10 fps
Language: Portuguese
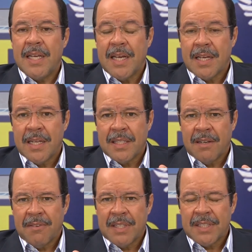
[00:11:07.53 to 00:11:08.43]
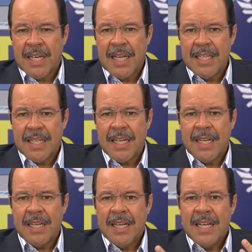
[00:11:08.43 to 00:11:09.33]
e a Igreja
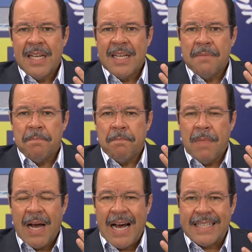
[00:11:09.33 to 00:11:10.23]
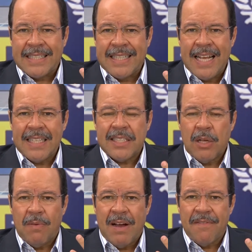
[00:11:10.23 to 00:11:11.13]
Evangélica
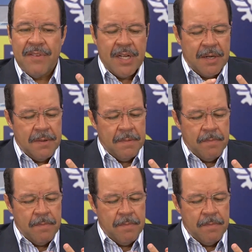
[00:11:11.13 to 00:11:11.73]
atestam haver